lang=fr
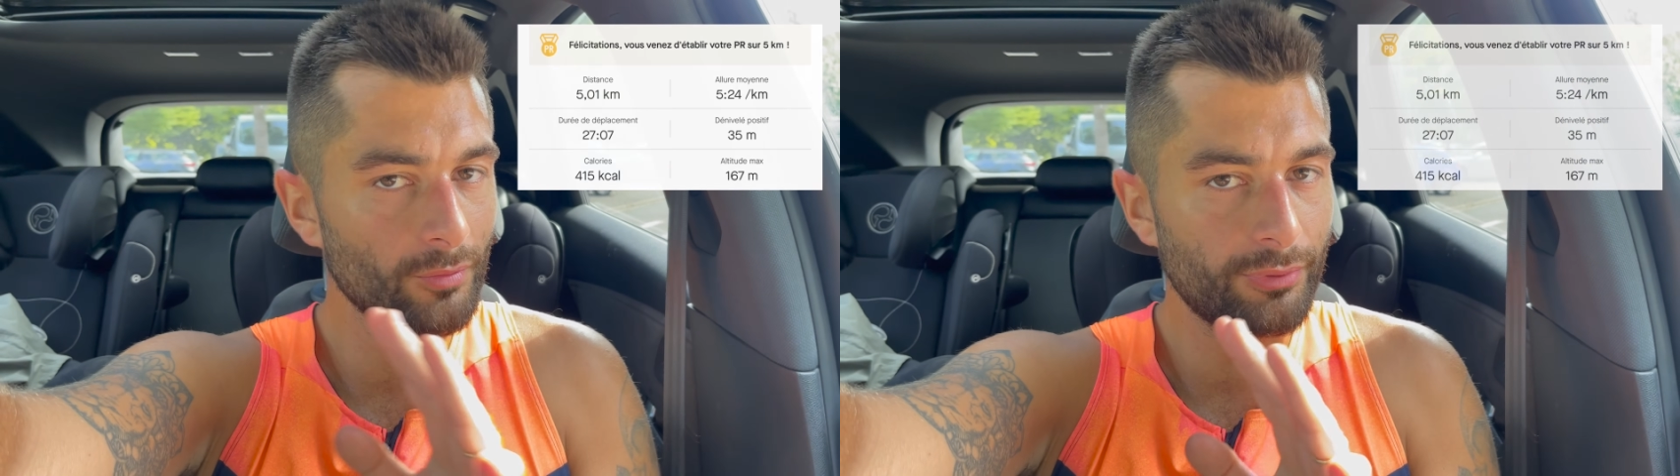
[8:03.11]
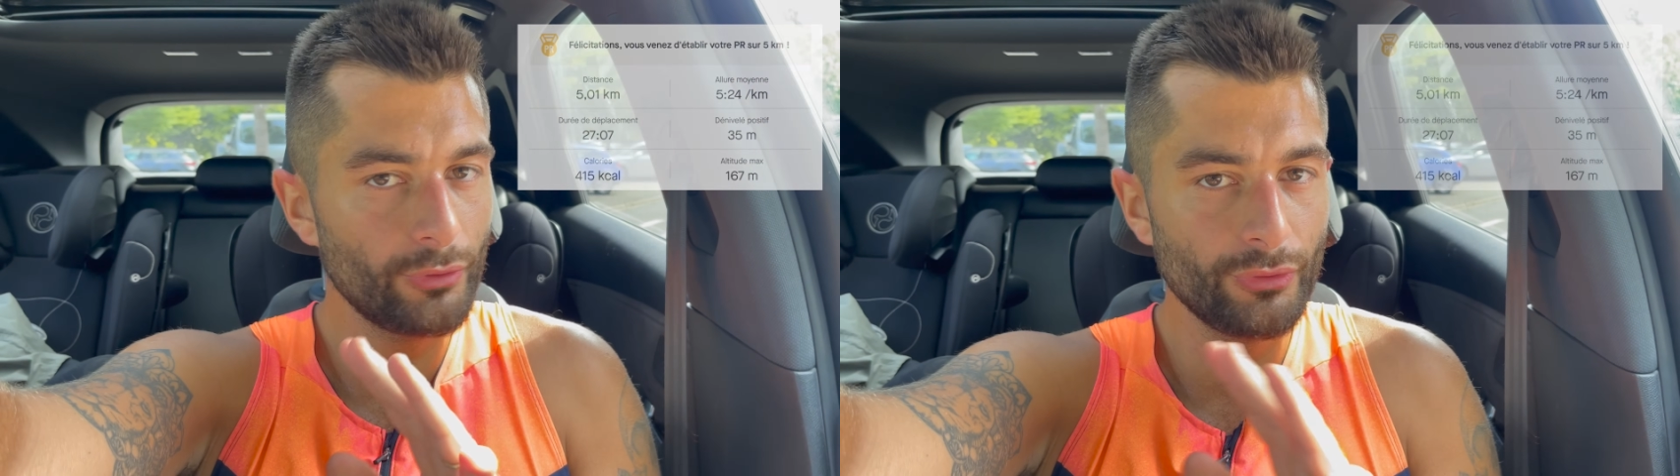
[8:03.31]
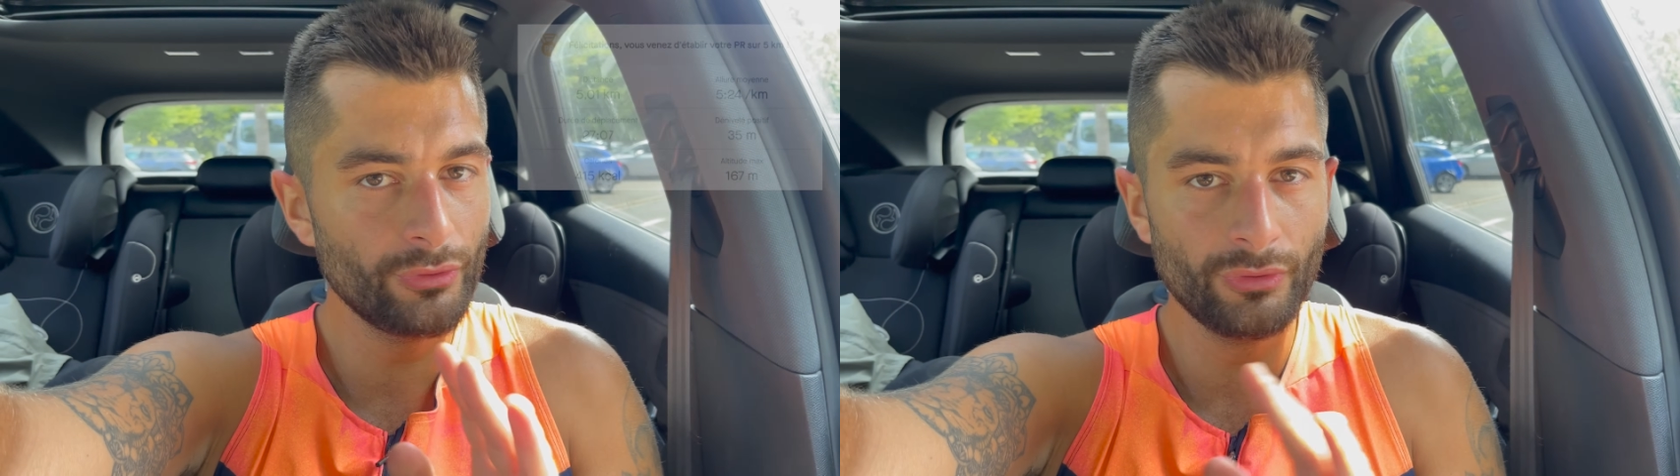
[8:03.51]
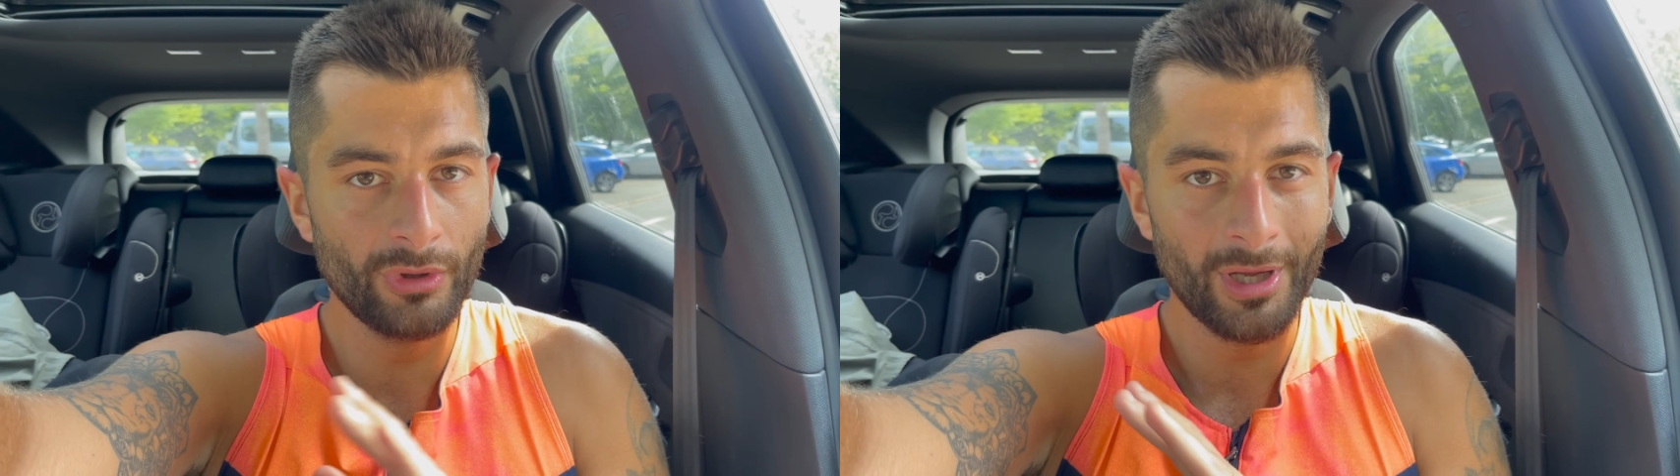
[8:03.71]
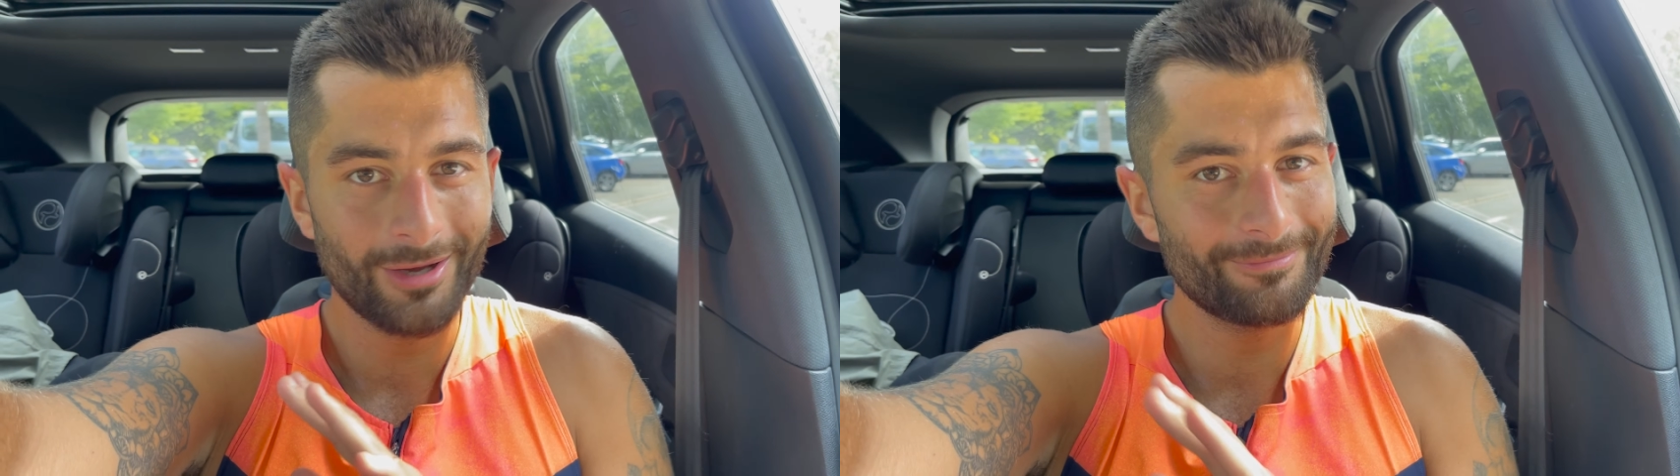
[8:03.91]
plus
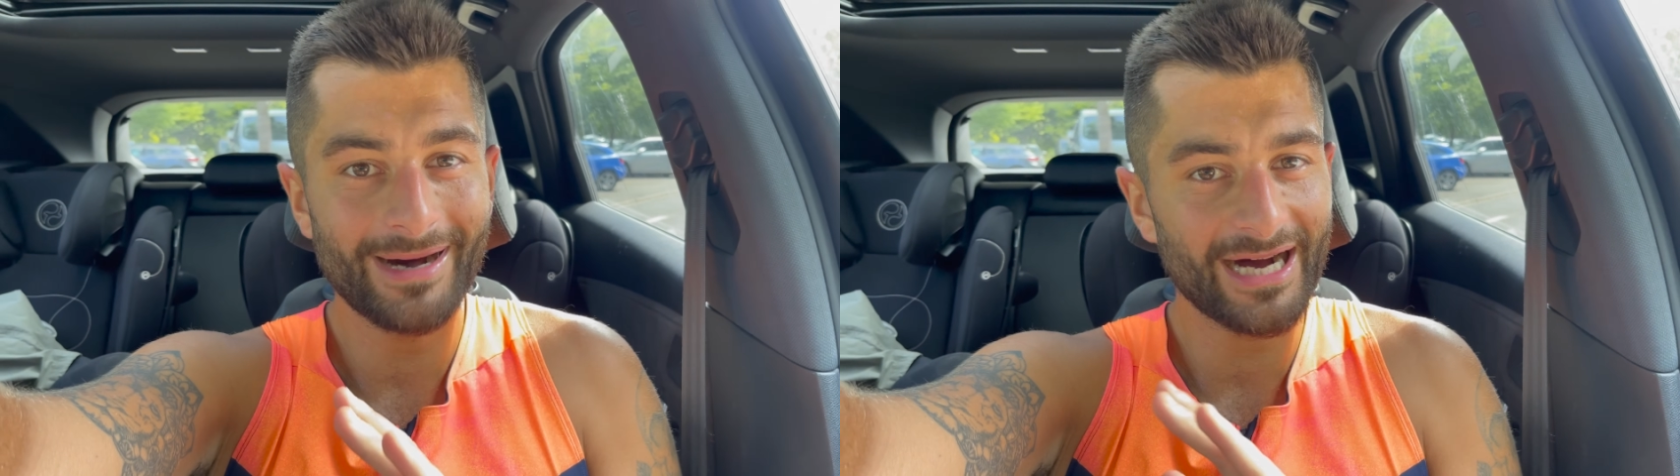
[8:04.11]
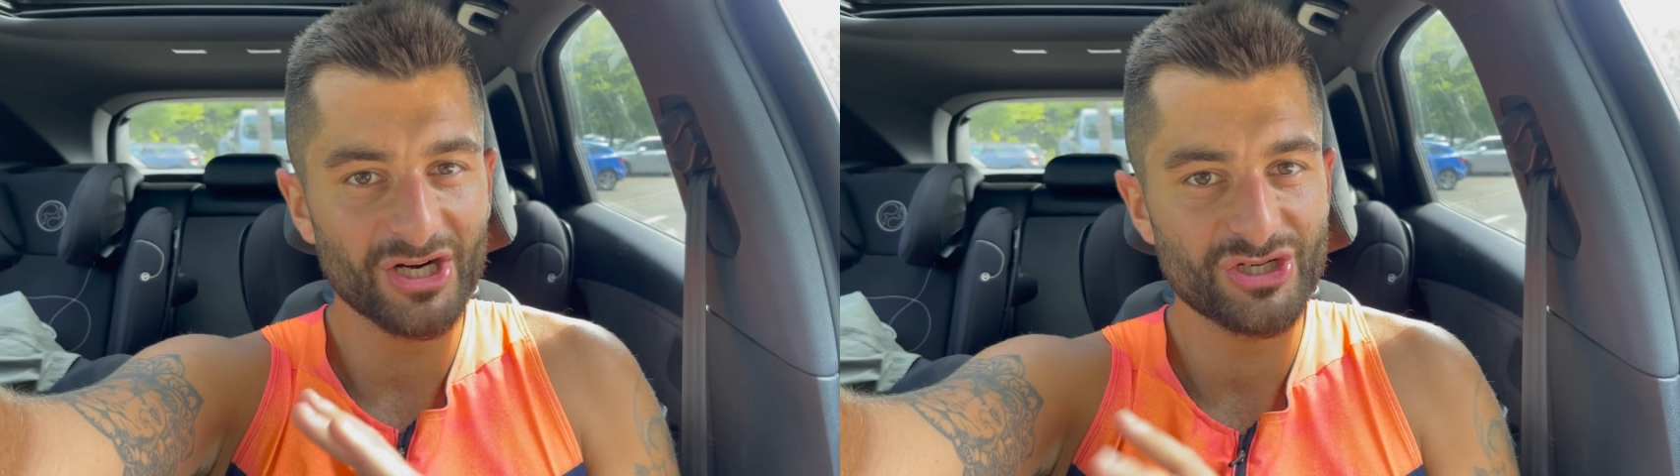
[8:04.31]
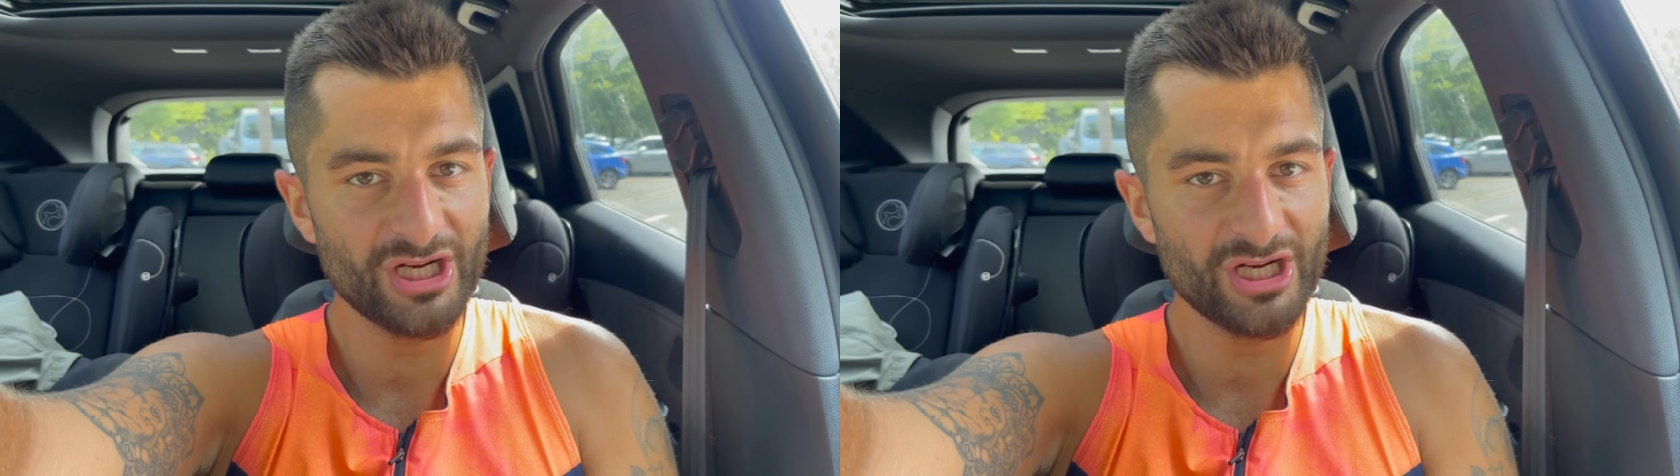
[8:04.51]
m'arracher.